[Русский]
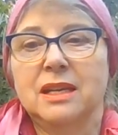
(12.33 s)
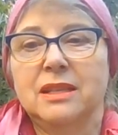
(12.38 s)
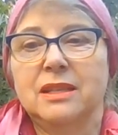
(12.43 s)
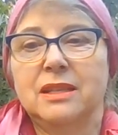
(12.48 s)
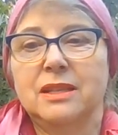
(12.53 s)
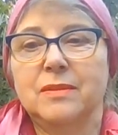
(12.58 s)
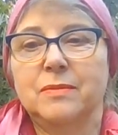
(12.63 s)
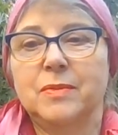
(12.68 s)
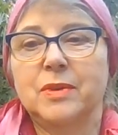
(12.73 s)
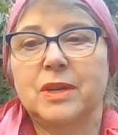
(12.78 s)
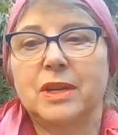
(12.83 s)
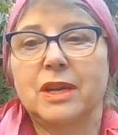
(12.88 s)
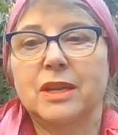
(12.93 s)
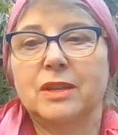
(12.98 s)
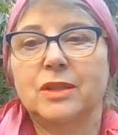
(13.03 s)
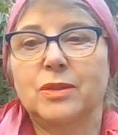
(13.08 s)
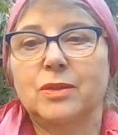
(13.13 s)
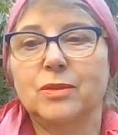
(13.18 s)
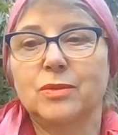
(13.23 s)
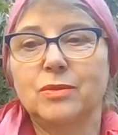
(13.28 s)

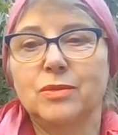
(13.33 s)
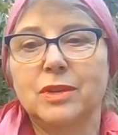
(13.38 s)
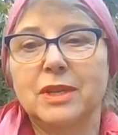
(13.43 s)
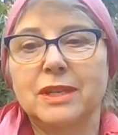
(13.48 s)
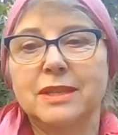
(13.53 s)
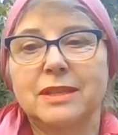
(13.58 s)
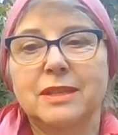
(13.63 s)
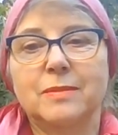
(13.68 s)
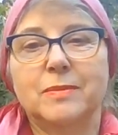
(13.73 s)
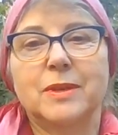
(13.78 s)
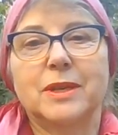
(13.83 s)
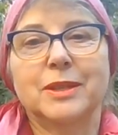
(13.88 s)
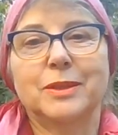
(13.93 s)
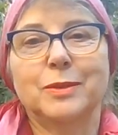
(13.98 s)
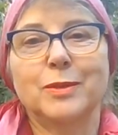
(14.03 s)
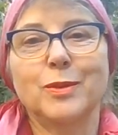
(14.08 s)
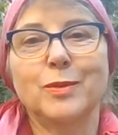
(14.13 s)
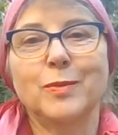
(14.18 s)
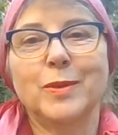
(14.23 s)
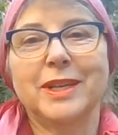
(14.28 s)
Температура за
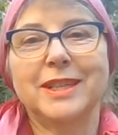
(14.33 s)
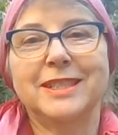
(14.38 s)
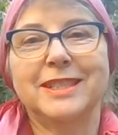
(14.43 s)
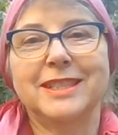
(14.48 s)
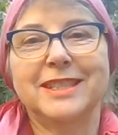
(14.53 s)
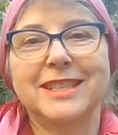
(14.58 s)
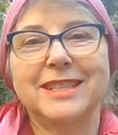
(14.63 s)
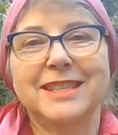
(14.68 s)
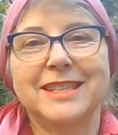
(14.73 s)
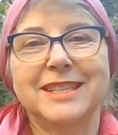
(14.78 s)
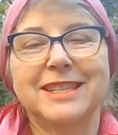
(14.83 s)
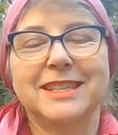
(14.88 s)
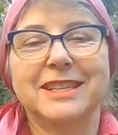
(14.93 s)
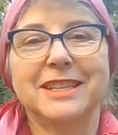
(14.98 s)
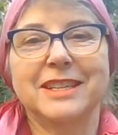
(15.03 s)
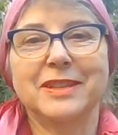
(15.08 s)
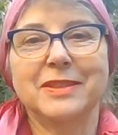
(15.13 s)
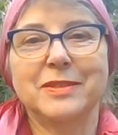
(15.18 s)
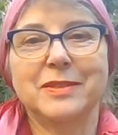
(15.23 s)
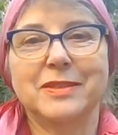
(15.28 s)
бортом 11
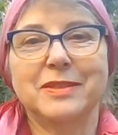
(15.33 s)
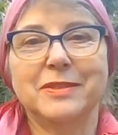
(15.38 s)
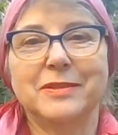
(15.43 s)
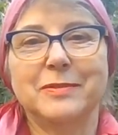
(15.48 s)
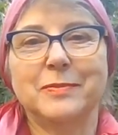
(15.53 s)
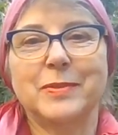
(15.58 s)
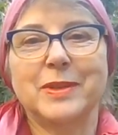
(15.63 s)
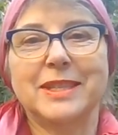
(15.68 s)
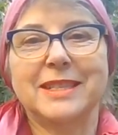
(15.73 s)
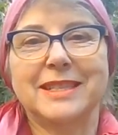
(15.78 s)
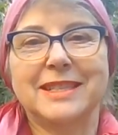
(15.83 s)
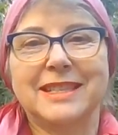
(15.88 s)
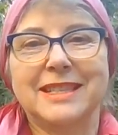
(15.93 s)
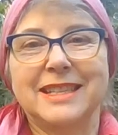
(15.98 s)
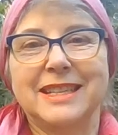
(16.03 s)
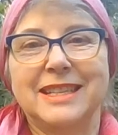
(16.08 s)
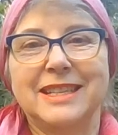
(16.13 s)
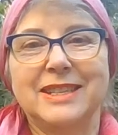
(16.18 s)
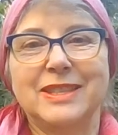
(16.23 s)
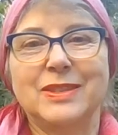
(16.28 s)
градусов по
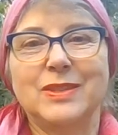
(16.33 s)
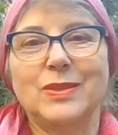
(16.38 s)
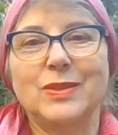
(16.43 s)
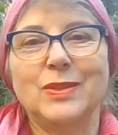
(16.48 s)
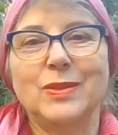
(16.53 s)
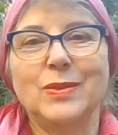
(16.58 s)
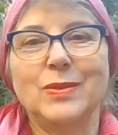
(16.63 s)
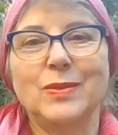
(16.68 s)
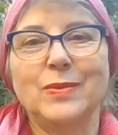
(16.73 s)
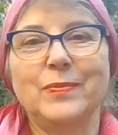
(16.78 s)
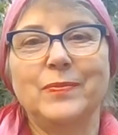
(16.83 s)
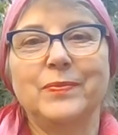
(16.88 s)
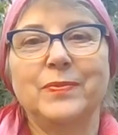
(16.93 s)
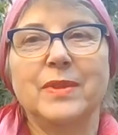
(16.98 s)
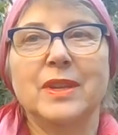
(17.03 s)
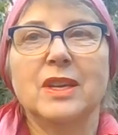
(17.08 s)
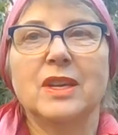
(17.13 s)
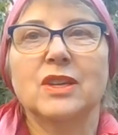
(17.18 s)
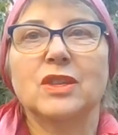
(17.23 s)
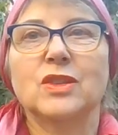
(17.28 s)
Цельсию.
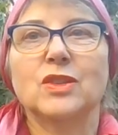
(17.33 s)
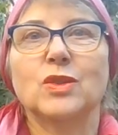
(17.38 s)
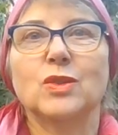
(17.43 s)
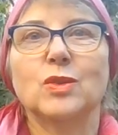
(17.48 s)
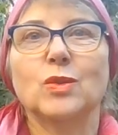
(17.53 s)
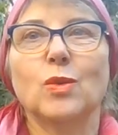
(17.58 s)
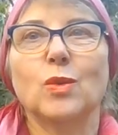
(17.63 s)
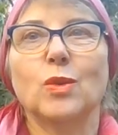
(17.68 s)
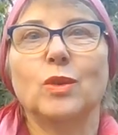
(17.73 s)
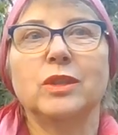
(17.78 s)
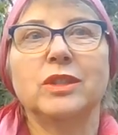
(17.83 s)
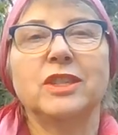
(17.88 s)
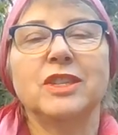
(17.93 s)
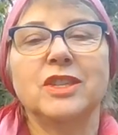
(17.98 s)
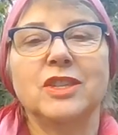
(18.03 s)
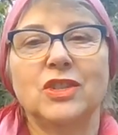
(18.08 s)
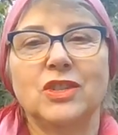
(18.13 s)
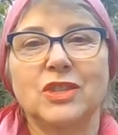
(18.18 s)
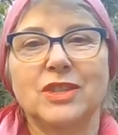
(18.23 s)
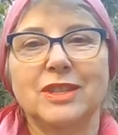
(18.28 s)

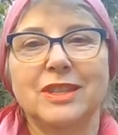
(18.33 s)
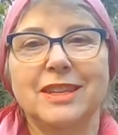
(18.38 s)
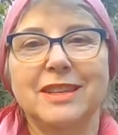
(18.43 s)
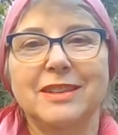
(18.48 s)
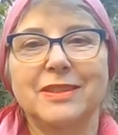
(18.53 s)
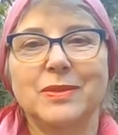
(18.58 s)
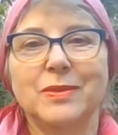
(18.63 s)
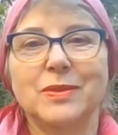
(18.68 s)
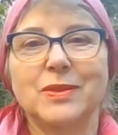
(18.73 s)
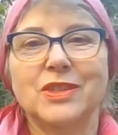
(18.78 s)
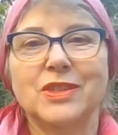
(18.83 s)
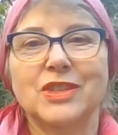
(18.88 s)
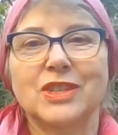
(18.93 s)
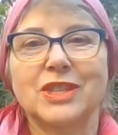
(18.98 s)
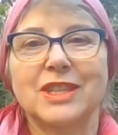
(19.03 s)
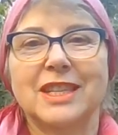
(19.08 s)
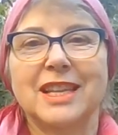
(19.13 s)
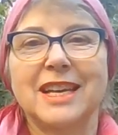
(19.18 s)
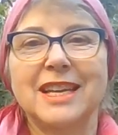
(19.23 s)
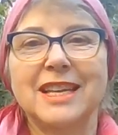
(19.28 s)
Солнечно, но
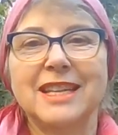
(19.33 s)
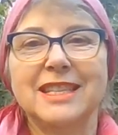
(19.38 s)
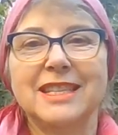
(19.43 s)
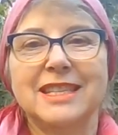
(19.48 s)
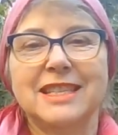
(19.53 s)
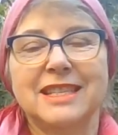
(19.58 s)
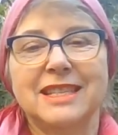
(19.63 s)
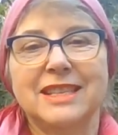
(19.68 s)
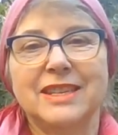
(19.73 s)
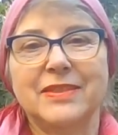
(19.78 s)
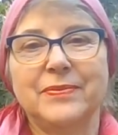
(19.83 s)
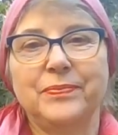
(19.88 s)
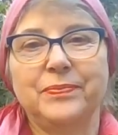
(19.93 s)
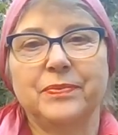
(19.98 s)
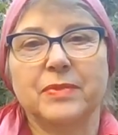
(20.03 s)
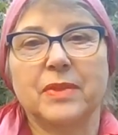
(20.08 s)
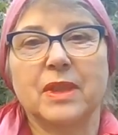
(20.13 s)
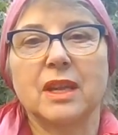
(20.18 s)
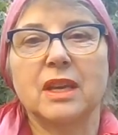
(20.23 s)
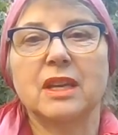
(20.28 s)
ожидается
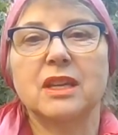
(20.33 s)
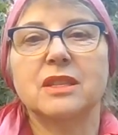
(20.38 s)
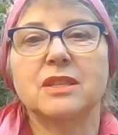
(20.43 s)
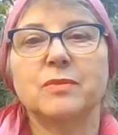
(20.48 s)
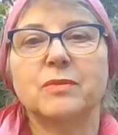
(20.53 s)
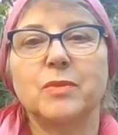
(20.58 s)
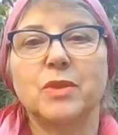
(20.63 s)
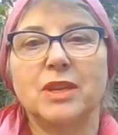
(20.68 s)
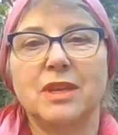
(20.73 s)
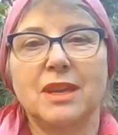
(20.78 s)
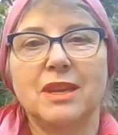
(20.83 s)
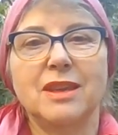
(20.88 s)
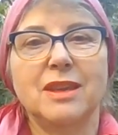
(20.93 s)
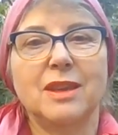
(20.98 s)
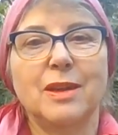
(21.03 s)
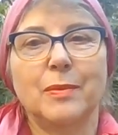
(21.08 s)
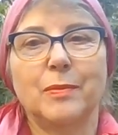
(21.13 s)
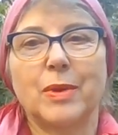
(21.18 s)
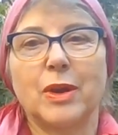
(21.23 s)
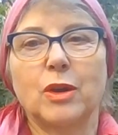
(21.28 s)

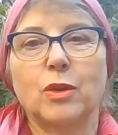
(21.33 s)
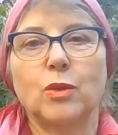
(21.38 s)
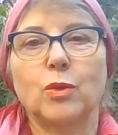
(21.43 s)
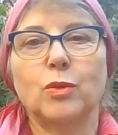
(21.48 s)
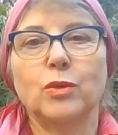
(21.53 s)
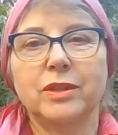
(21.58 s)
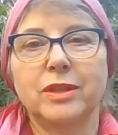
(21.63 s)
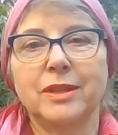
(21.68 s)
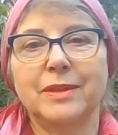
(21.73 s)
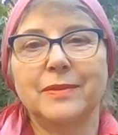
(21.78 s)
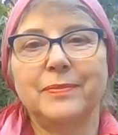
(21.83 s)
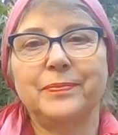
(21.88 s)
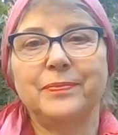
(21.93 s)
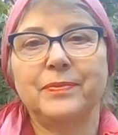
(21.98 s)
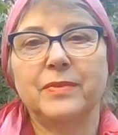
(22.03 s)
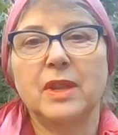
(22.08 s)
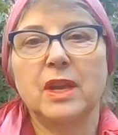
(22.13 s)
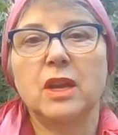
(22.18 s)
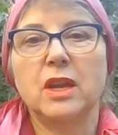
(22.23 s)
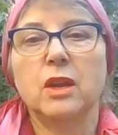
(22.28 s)
изменение погоды
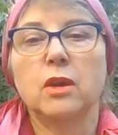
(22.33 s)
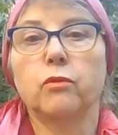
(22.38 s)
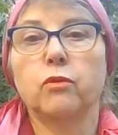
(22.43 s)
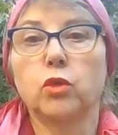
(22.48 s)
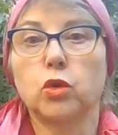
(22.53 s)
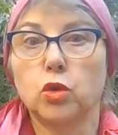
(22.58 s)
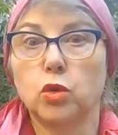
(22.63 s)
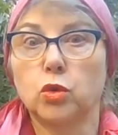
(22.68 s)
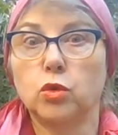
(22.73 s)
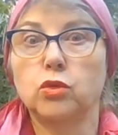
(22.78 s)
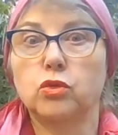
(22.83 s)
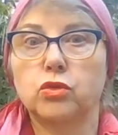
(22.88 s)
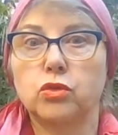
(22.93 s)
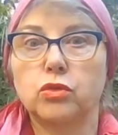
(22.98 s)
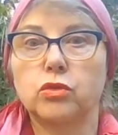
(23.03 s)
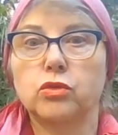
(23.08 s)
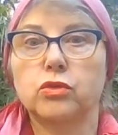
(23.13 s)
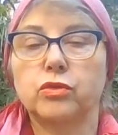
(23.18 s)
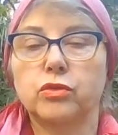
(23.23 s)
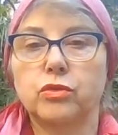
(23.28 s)
в
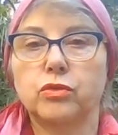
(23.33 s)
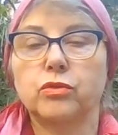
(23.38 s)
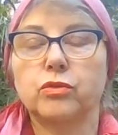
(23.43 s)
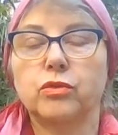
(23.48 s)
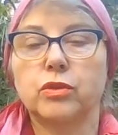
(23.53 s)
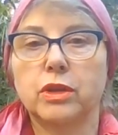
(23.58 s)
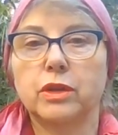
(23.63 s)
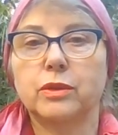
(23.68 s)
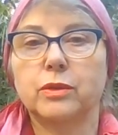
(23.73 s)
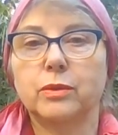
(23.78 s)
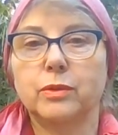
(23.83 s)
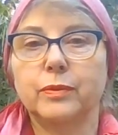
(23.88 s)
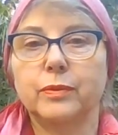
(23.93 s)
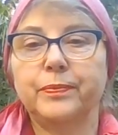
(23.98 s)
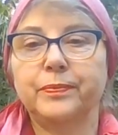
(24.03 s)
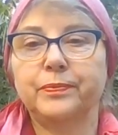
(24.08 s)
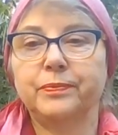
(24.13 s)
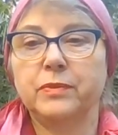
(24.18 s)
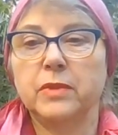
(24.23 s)
худшую сторону.